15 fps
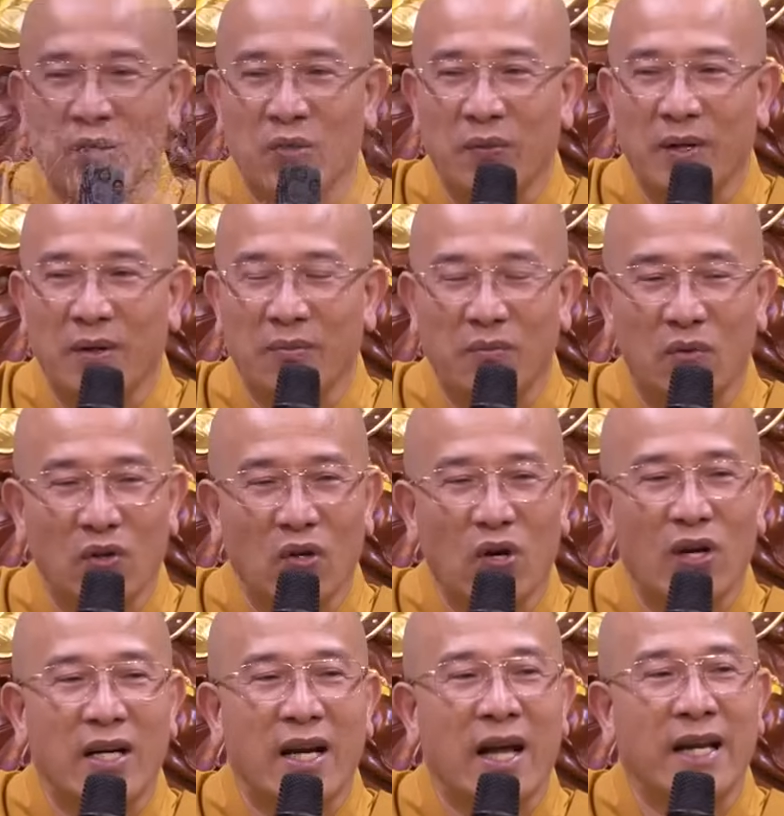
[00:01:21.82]
Kiều,
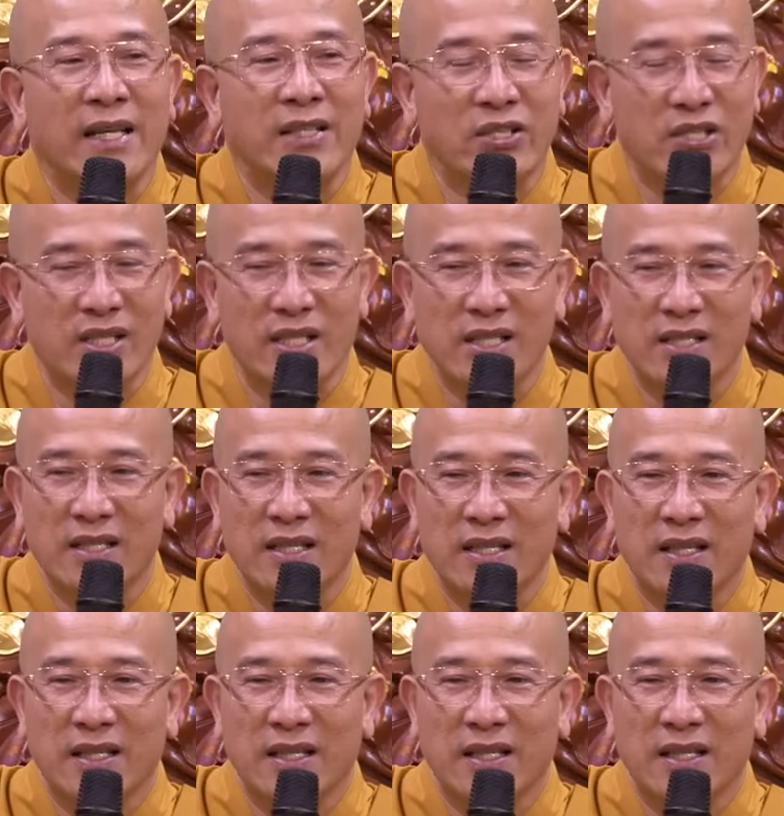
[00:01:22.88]
muốn con hay chữ